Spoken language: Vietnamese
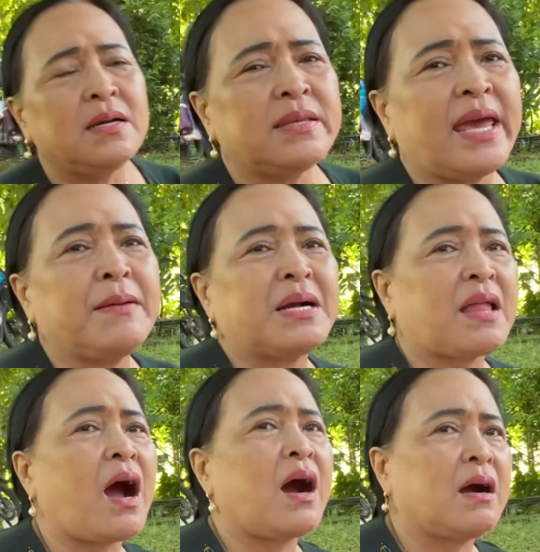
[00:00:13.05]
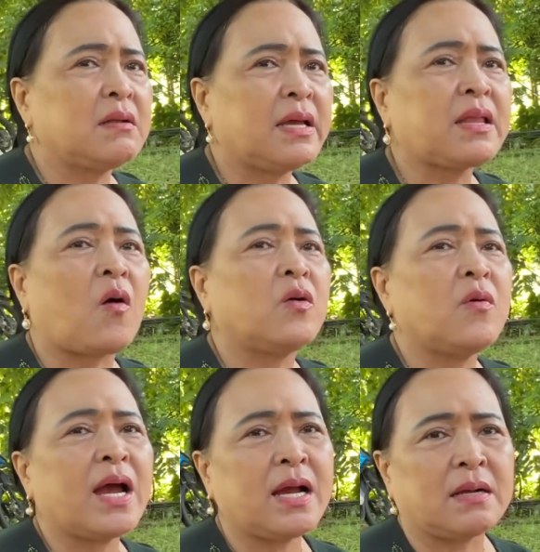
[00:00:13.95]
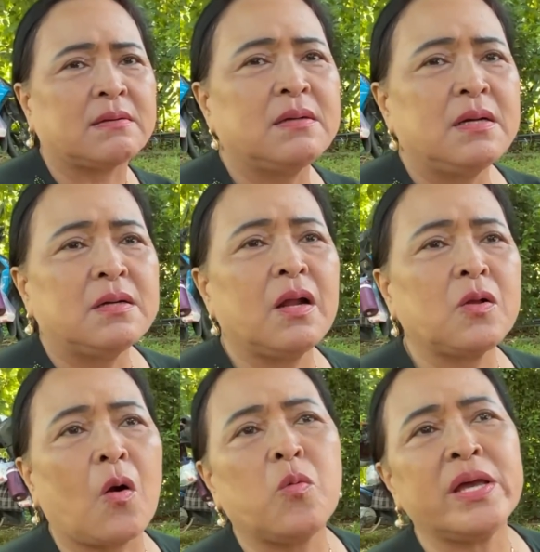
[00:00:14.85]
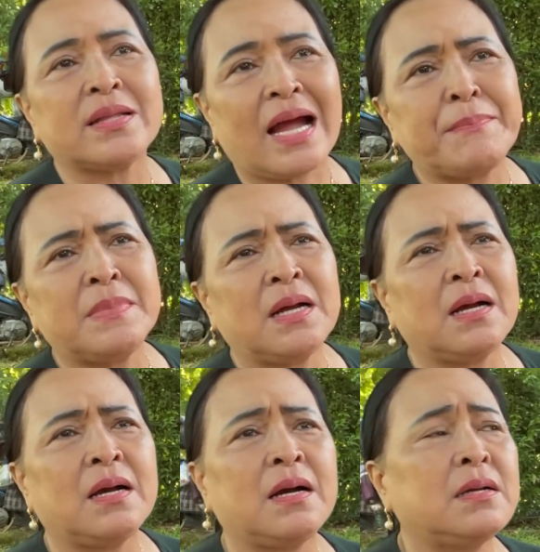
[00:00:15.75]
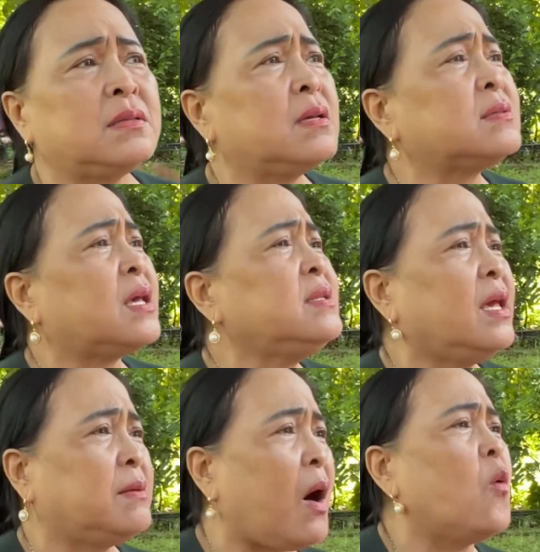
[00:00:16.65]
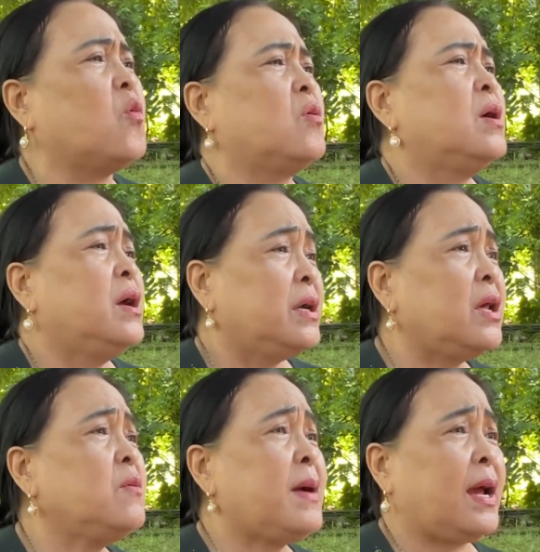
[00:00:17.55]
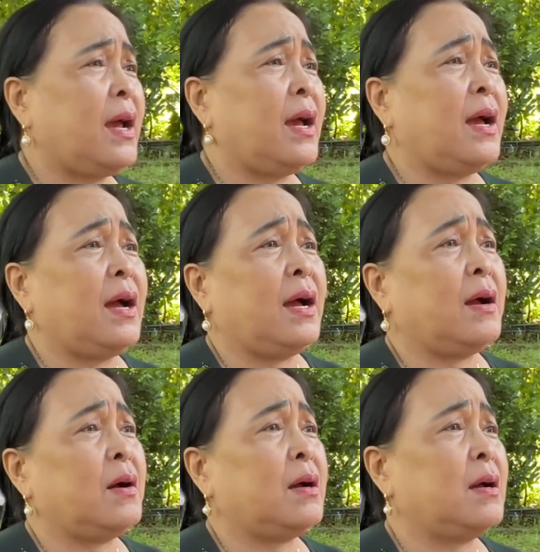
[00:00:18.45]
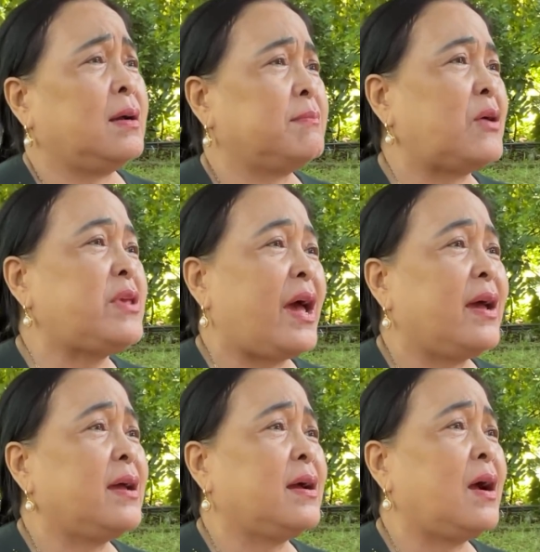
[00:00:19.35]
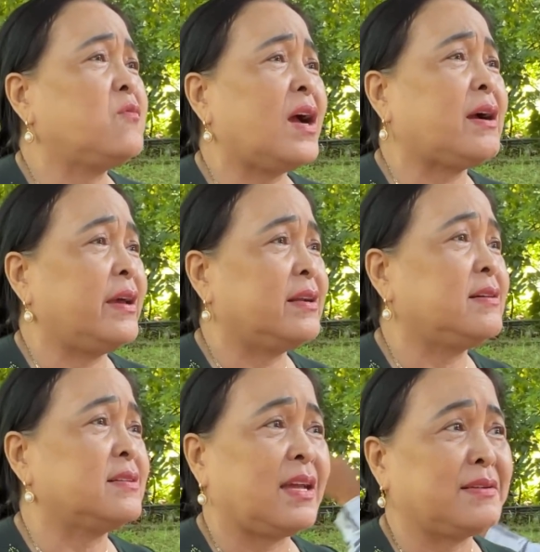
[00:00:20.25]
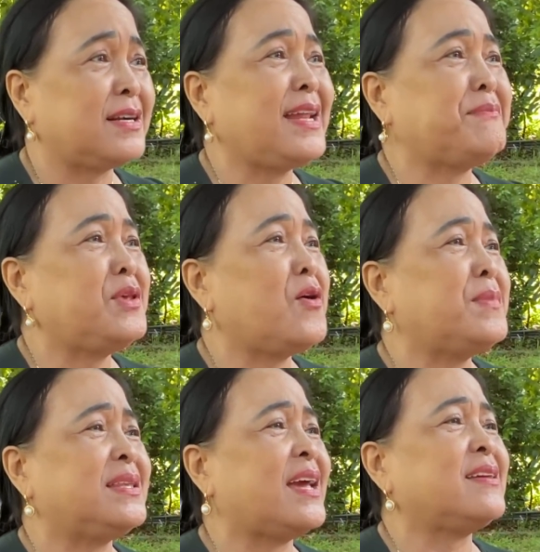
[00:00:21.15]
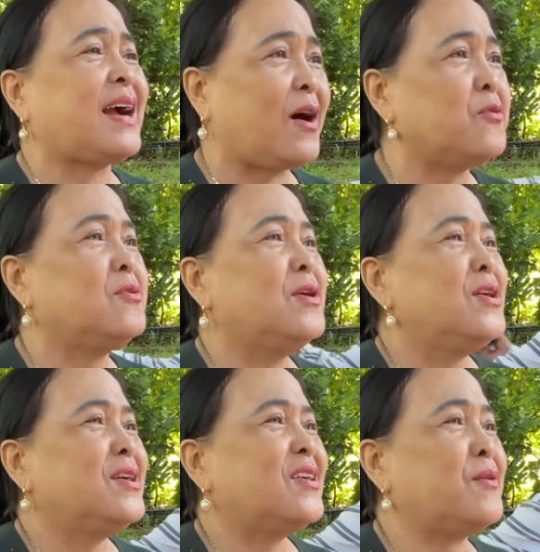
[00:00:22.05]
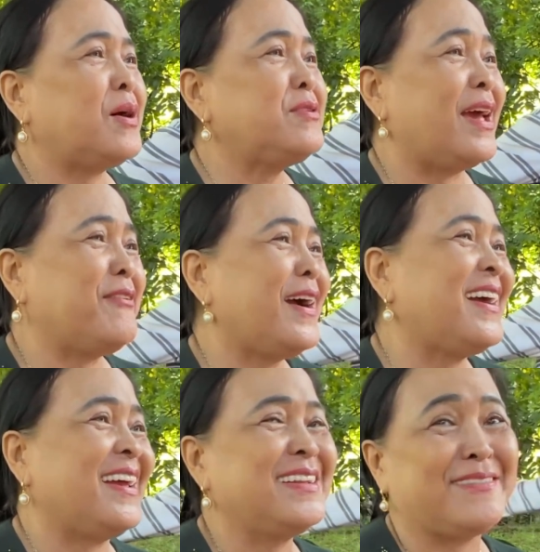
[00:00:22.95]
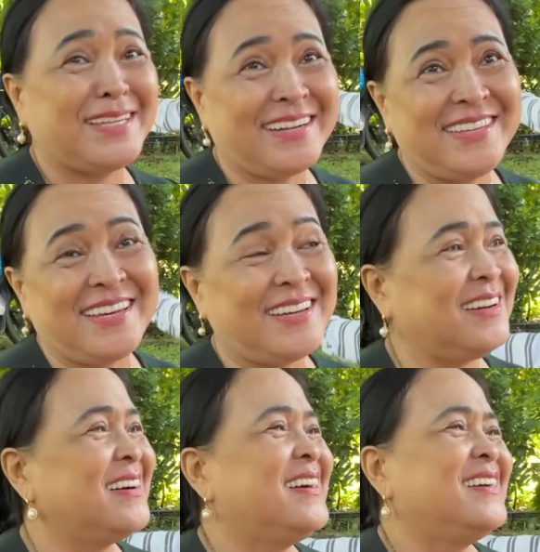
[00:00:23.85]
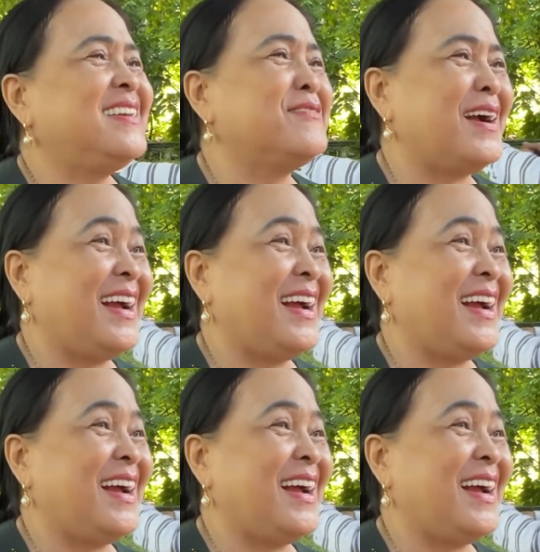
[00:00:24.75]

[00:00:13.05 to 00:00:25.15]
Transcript: che bằng thờ thấy tội quá nên cô quyết tâm nhất chính nhì bù nếu mà bảo vệ không phát hiện thì, thì cứ đem vô mình che cho cậu còn bảo vệ phát hiện thì mình trở về à. nhưng mà